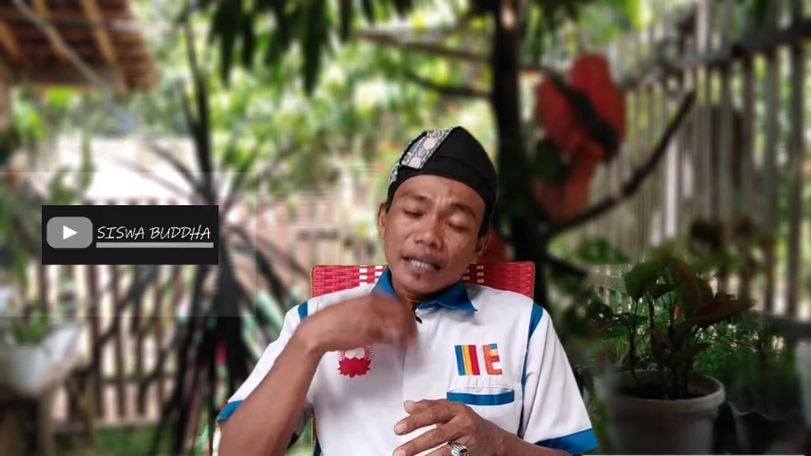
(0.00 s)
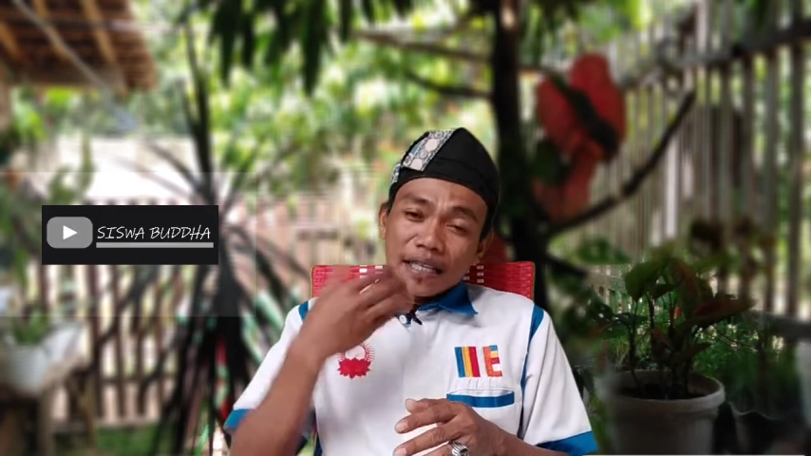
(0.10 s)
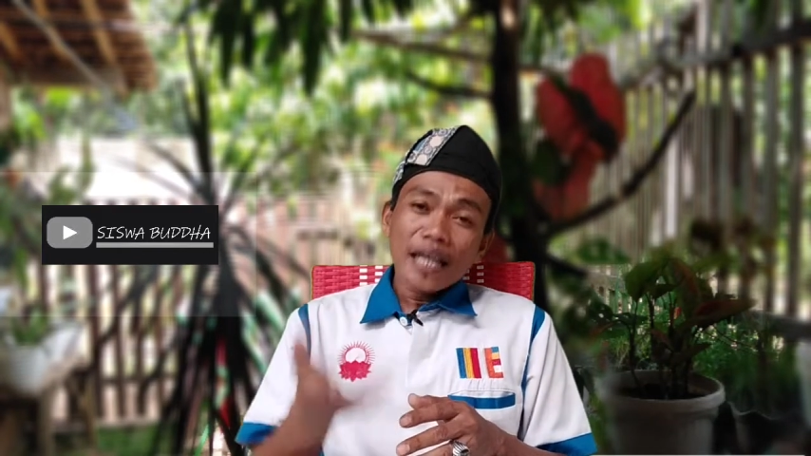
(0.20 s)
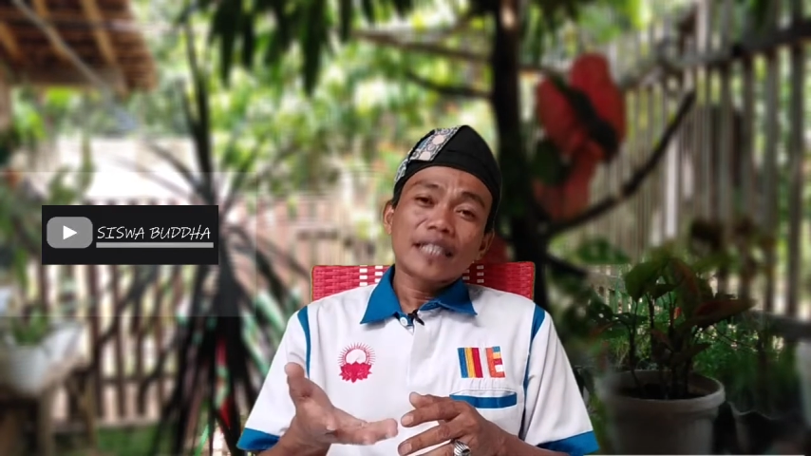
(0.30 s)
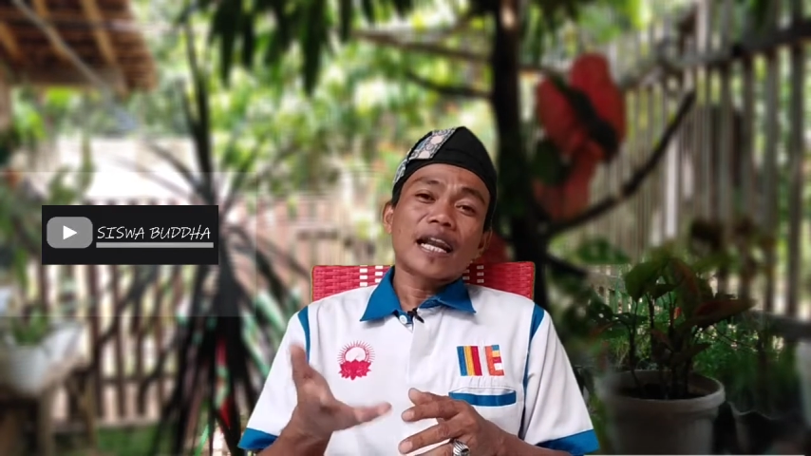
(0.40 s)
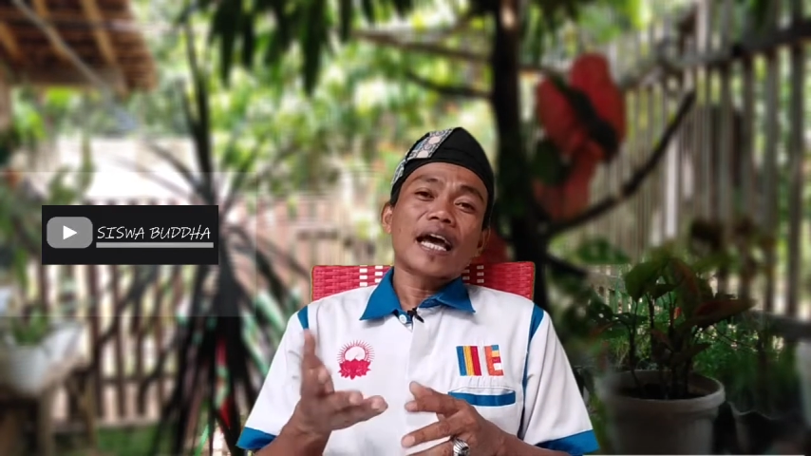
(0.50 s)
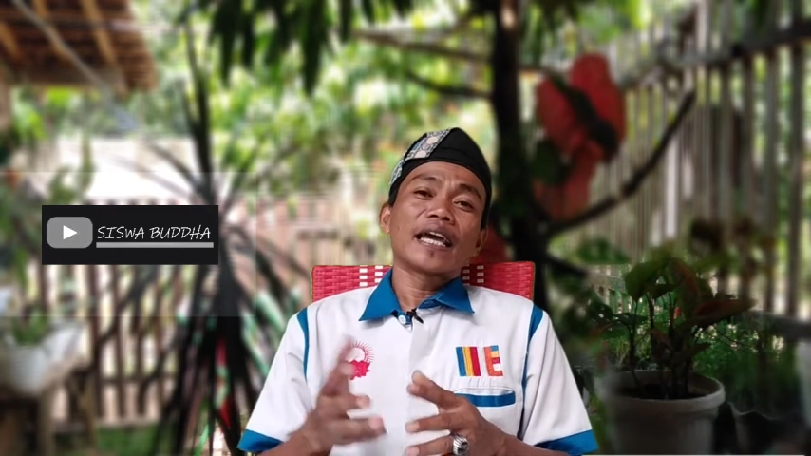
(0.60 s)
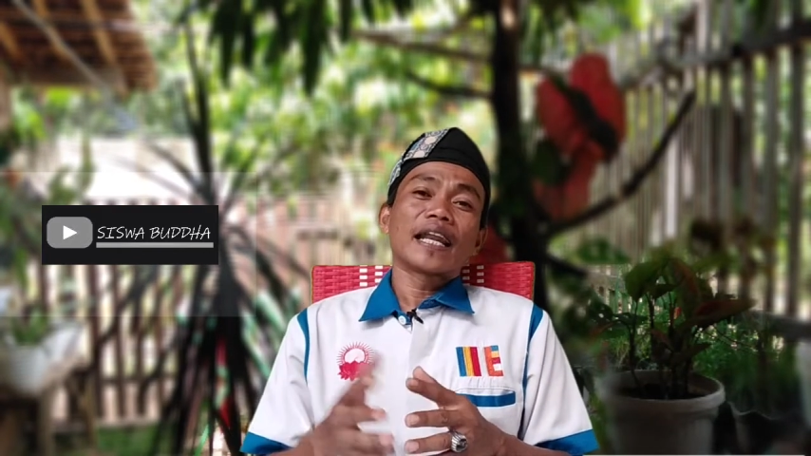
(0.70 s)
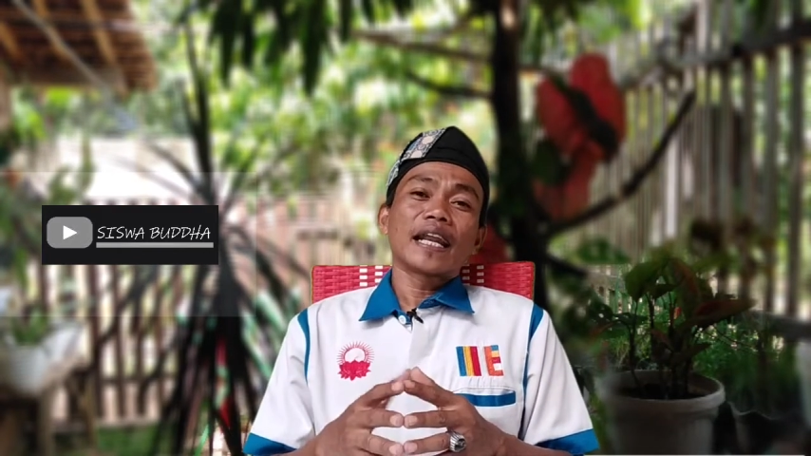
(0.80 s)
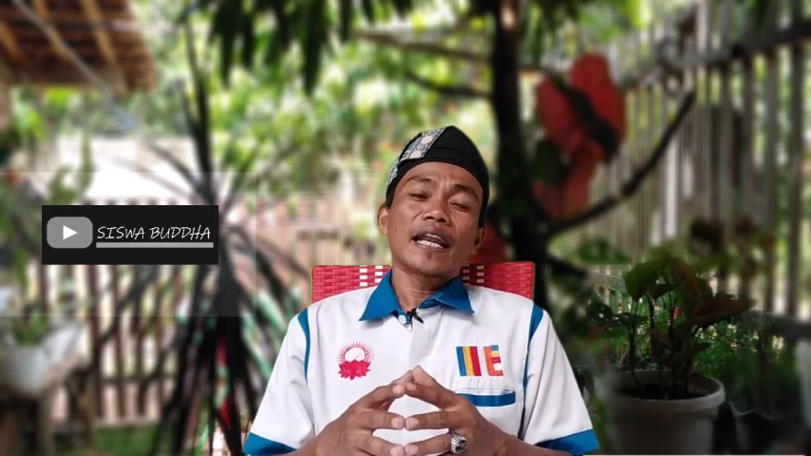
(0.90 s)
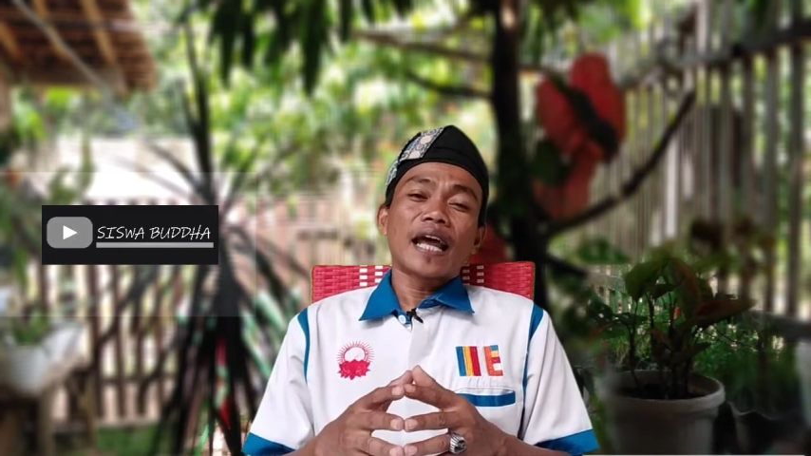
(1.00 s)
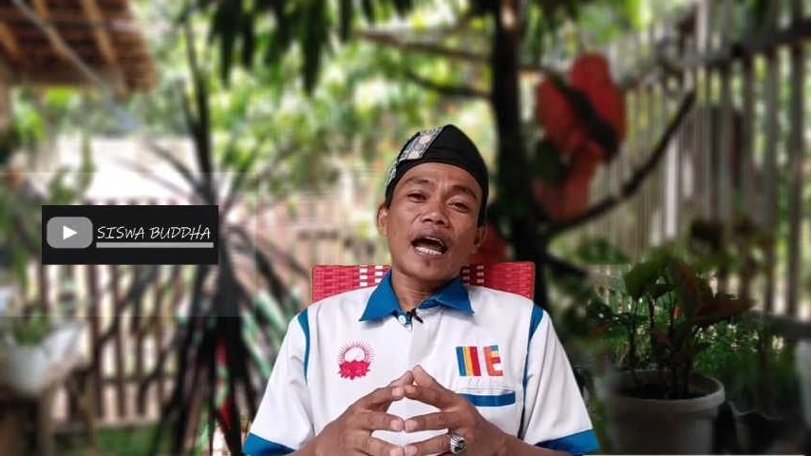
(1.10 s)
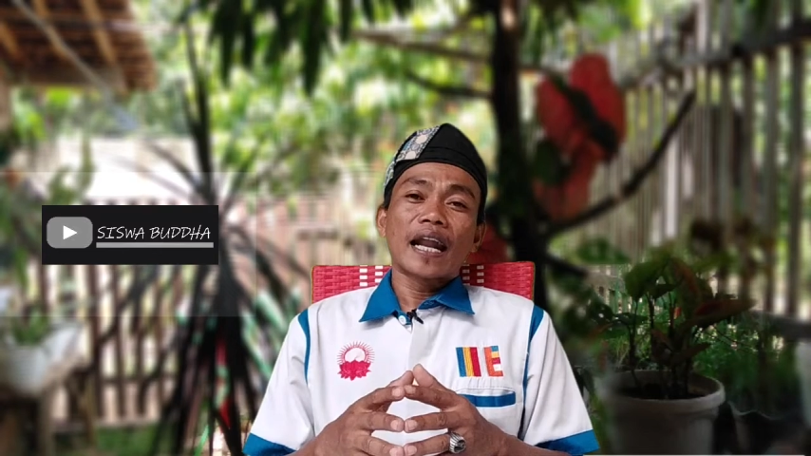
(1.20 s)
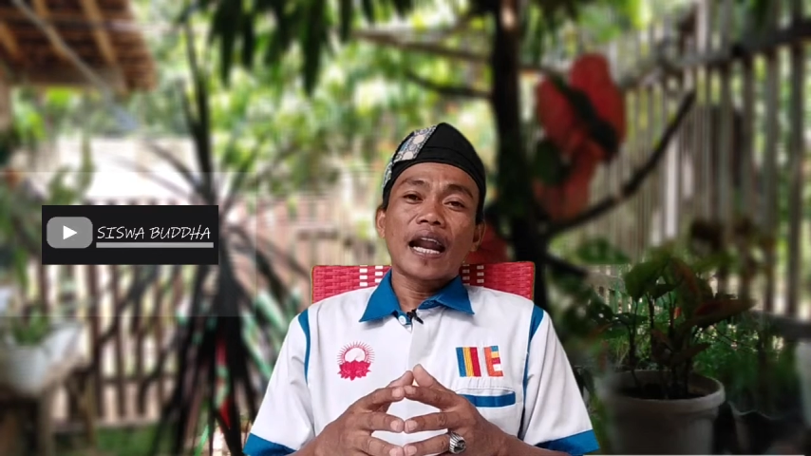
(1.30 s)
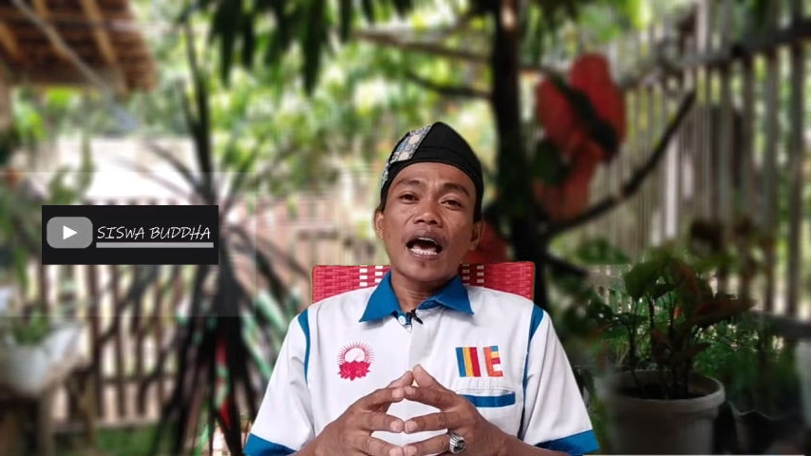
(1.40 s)
yang terakhir
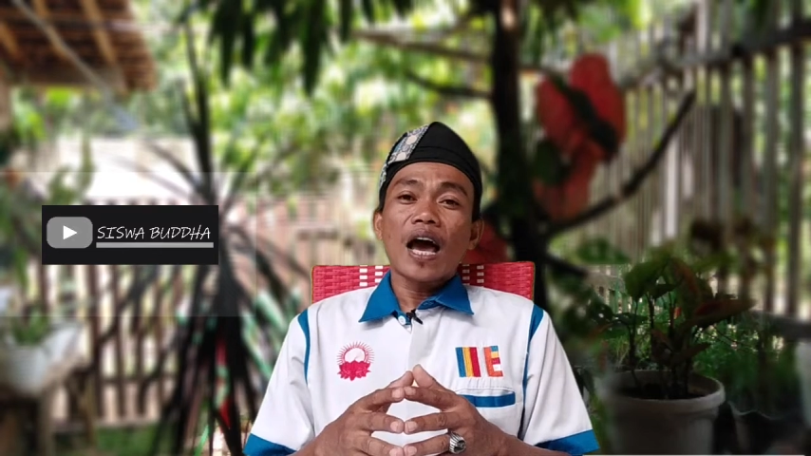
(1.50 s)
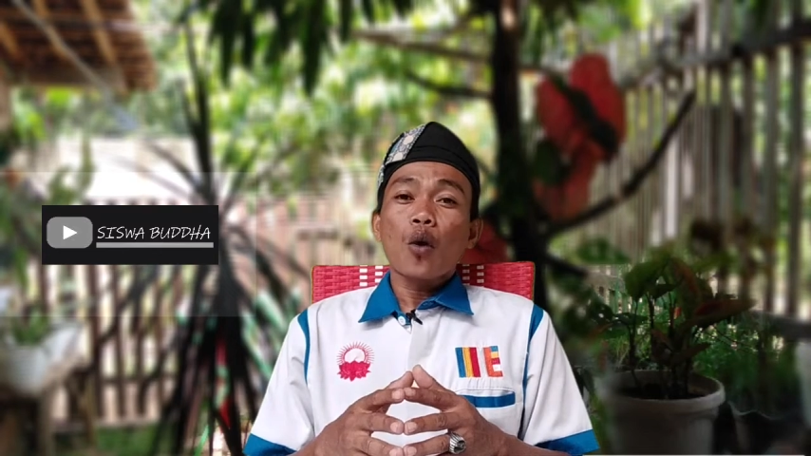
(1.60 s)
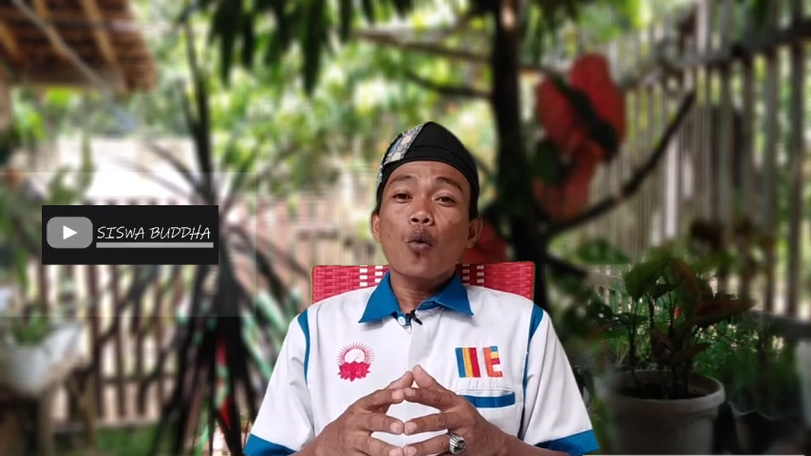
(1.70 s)
adalah